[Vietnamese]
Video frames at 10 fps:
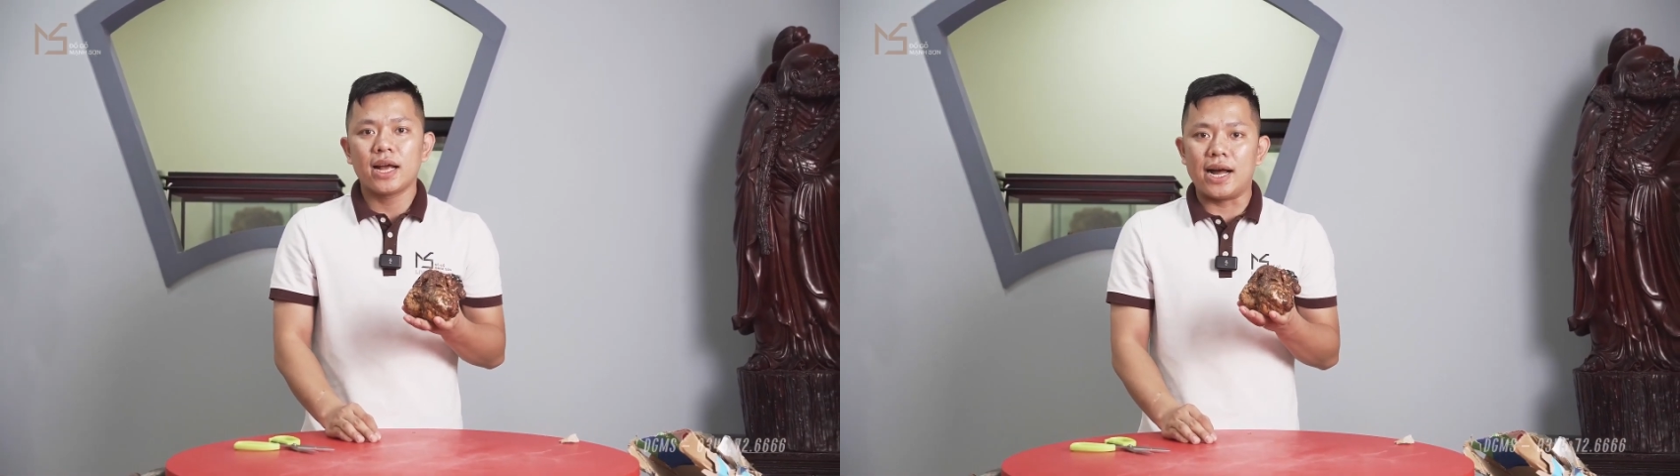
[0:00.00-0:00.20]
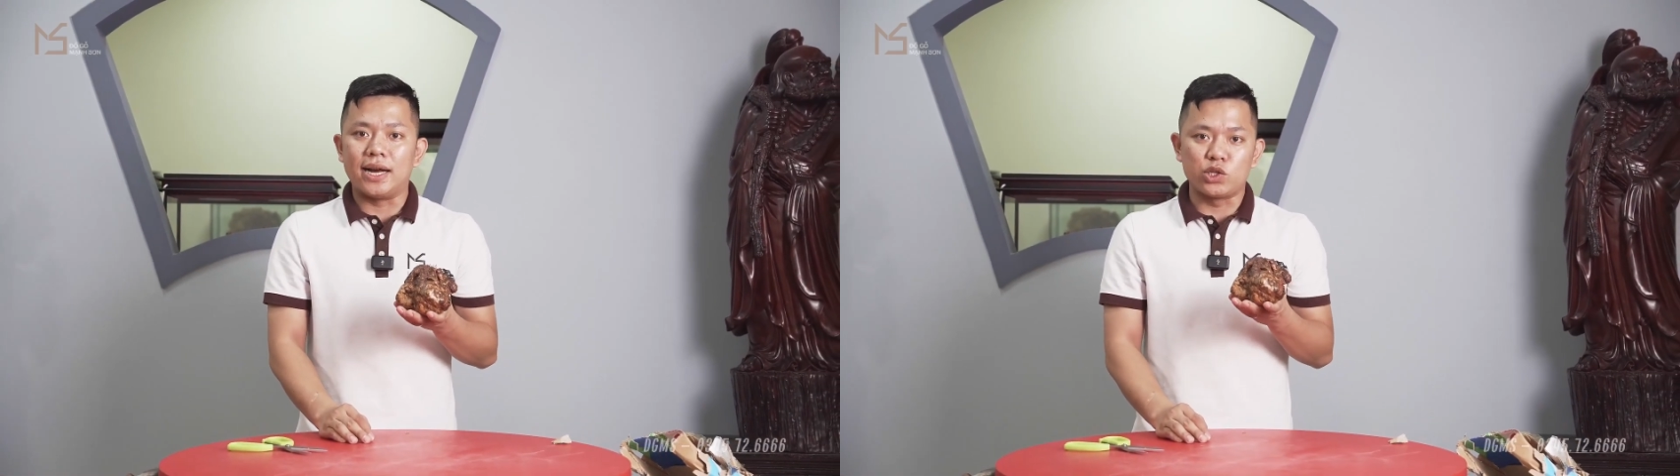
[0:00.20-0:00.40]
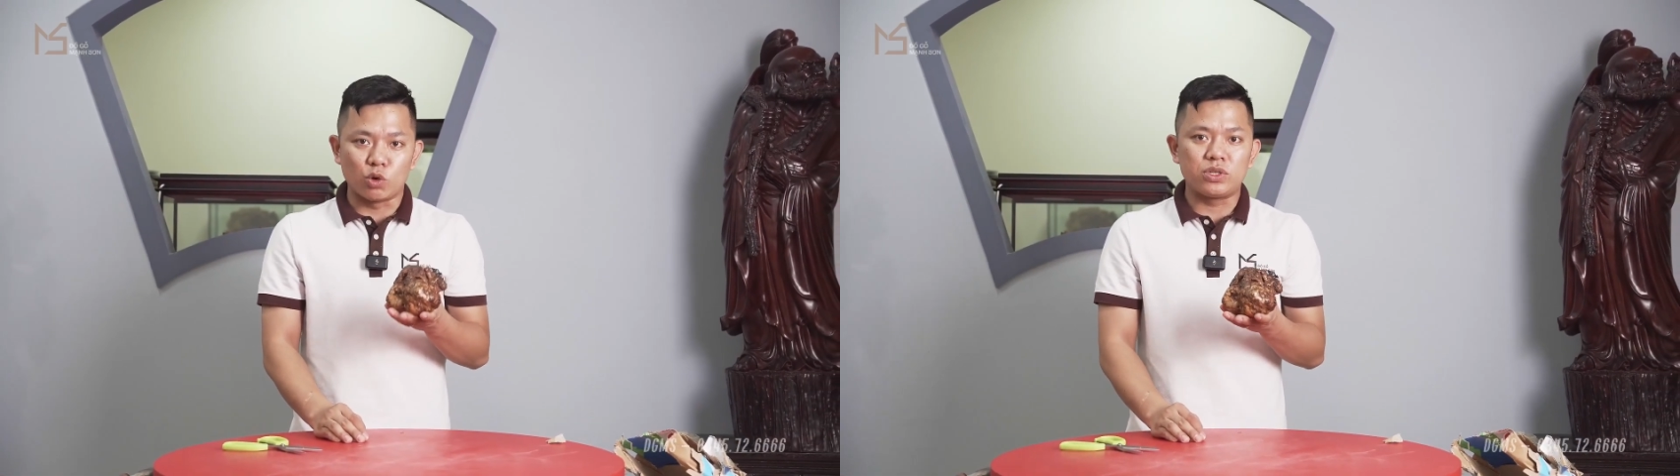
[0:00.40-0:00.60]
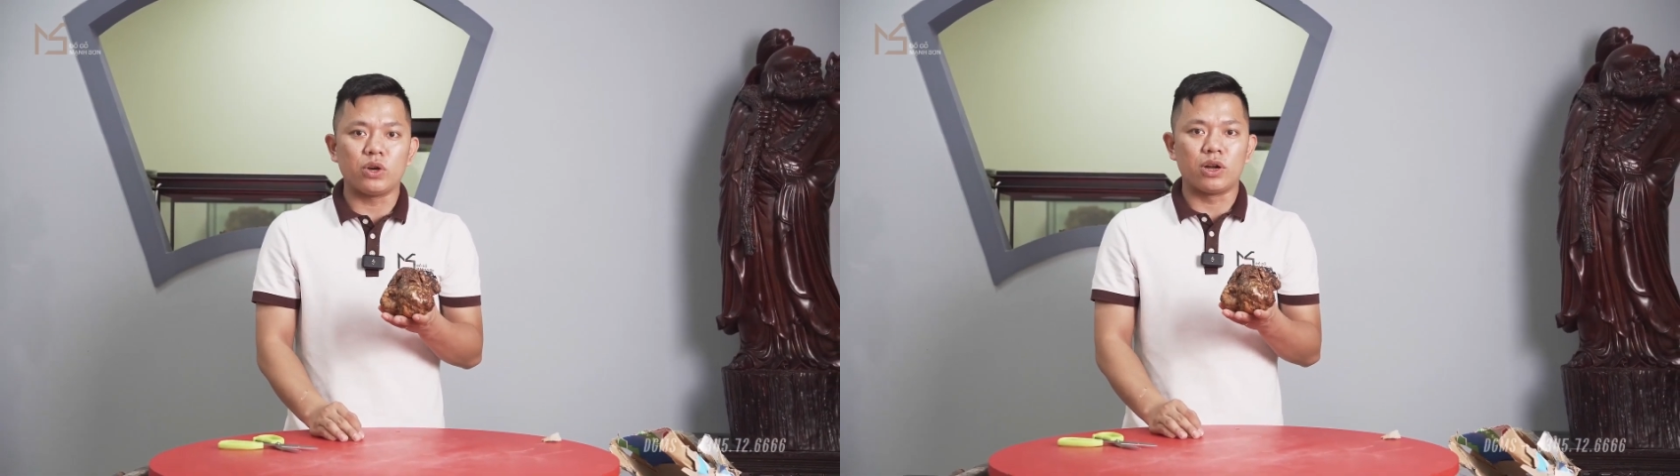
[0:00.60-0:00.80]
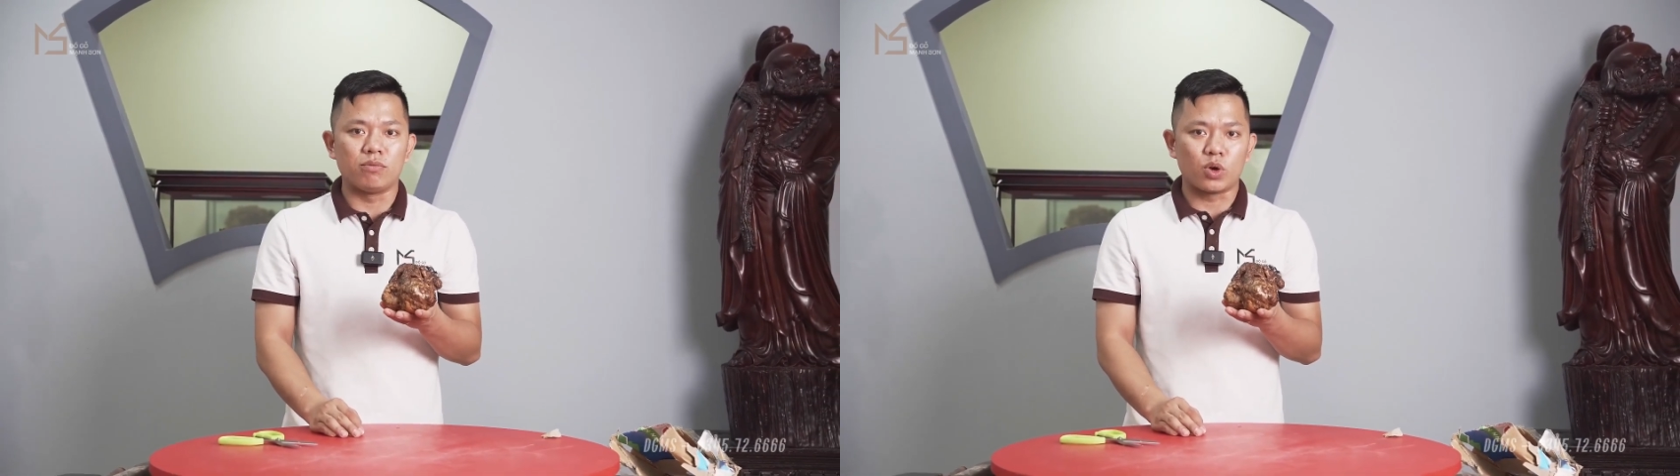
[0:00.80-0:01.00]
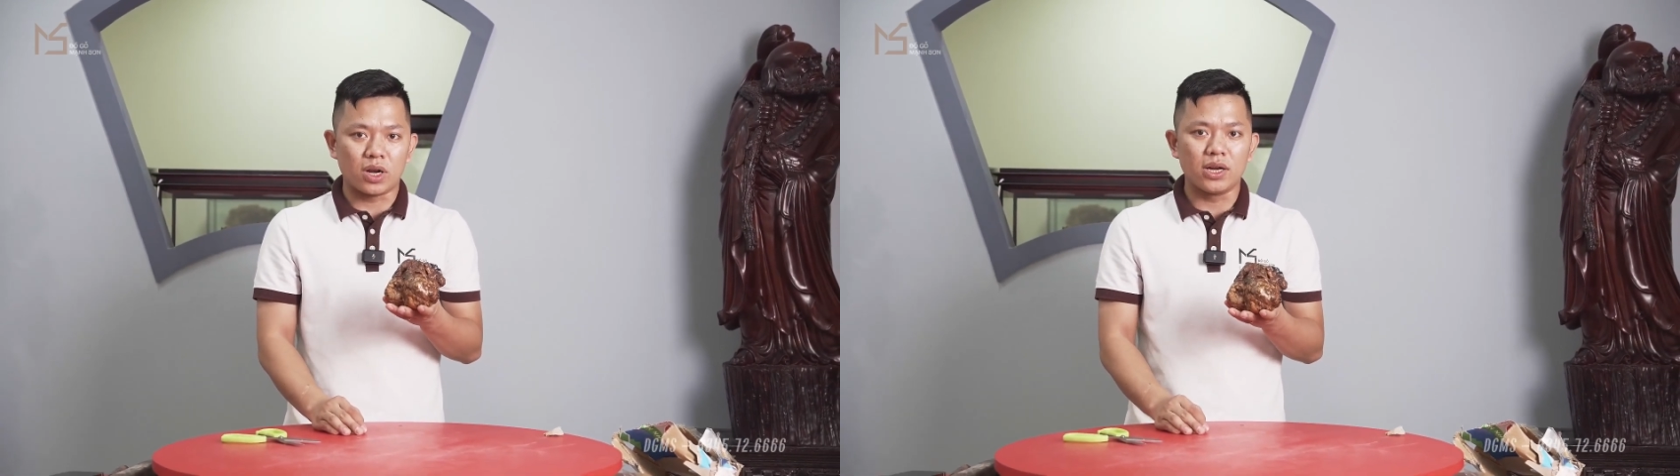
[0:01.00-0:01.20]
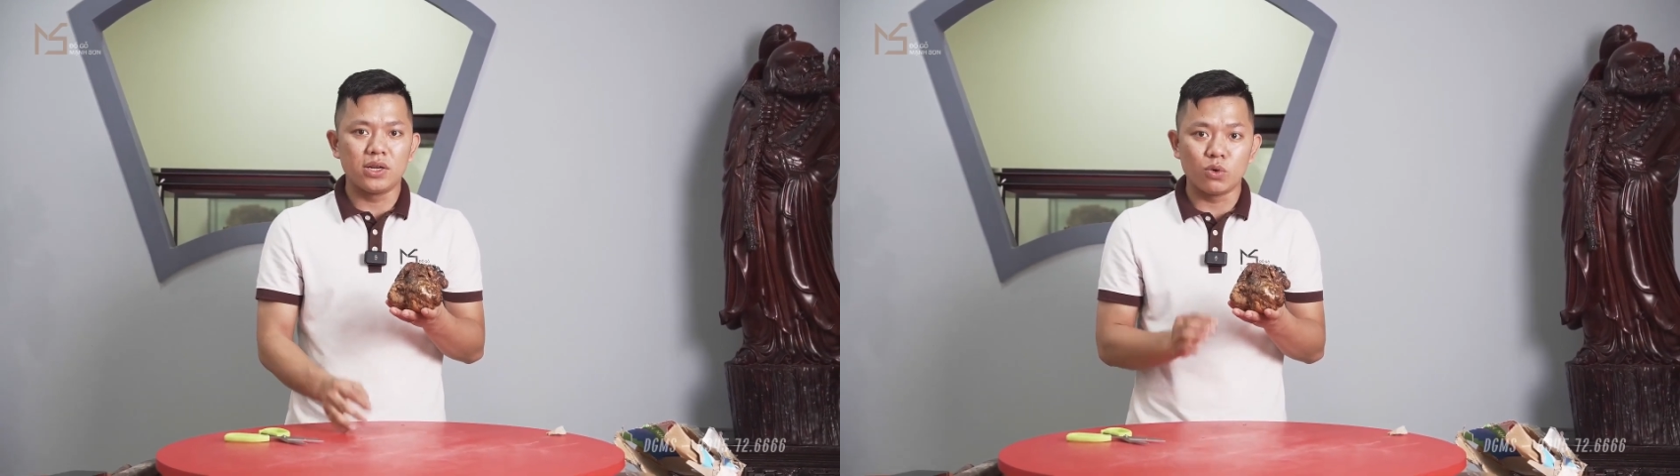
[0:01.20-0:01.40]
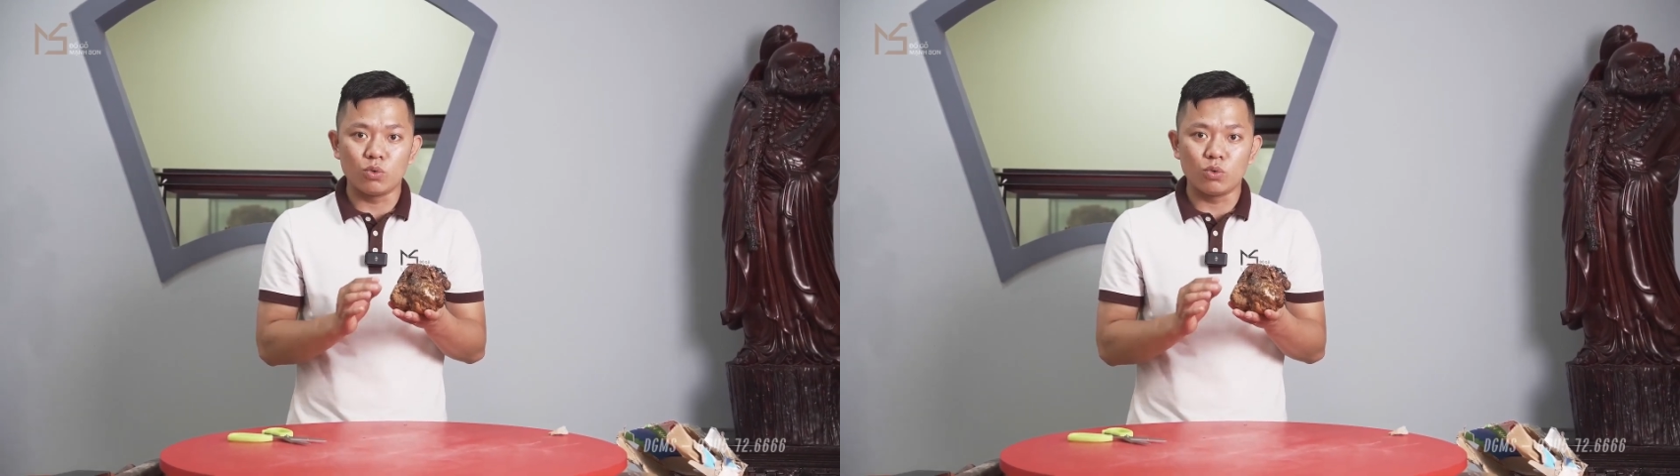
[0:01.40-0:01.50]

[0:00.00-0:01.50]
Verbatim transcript: cả hàng chục triệu đồng một cân